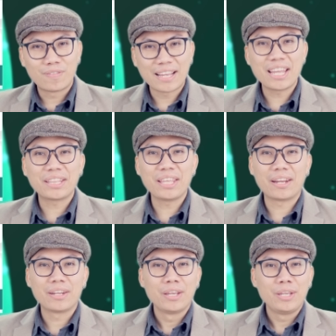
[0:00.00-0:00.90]
Và nhân tiện,
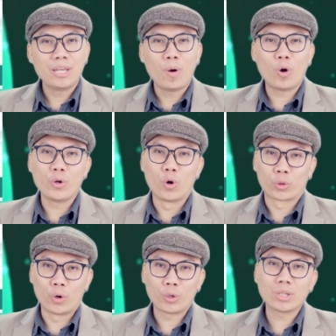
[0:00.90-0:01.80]
Hiệp hội đổ
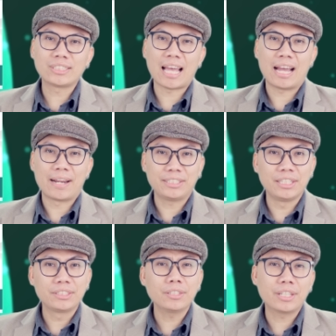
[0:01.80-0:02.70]
tội quốc gia đã
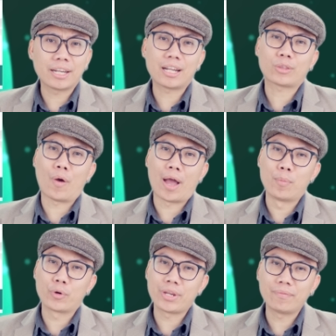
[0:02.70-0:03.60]
chính thức kiện ra tòa
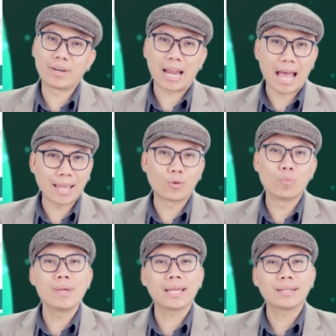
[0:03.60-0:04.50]
một nhân vật ai
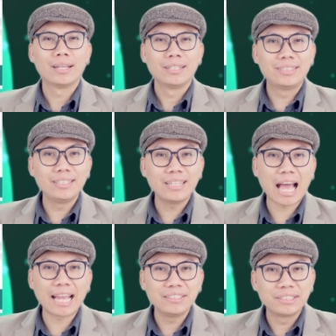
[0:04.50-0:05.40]
cũng biết, chính là
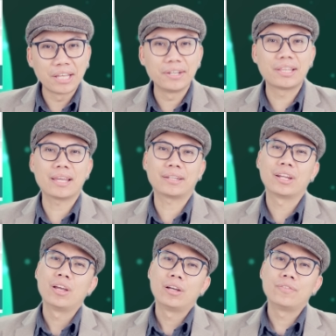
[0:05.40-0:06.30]
anh Thời Tiết,
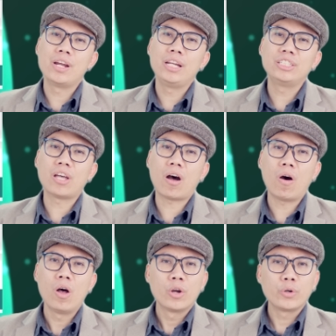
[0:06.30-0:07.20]
với lý
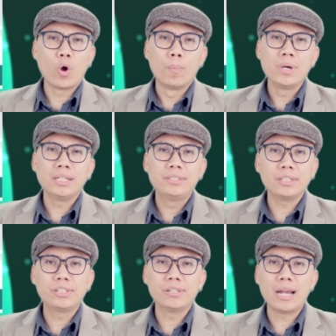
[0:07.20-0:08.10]
do đổ mưa giữa
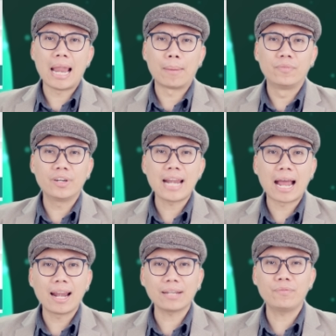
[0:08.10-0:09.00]
trưa làm vỡ
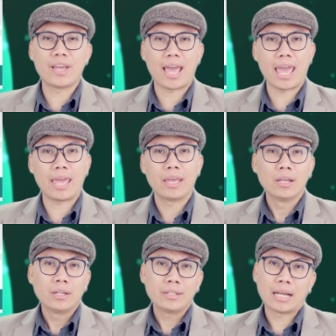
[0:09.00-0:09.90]
đá lát vỉa hè,
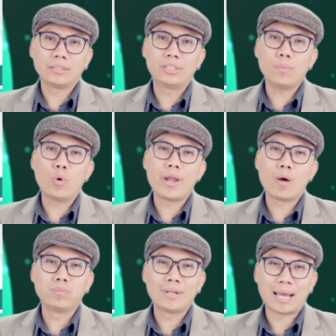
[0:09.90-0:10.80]
nắng giữa mùa
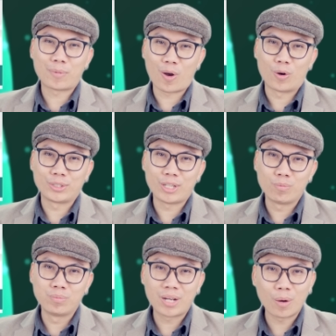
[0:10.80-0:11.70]
đông làm cỏ
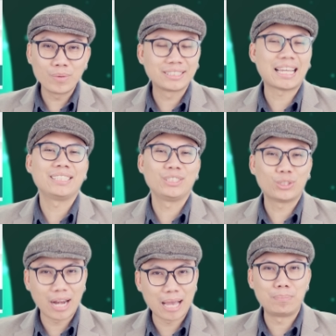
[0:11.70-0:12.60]
trông không được xanh
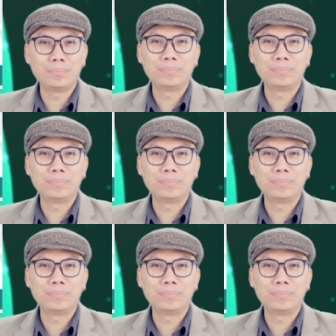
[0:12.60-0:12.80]
cho lắm.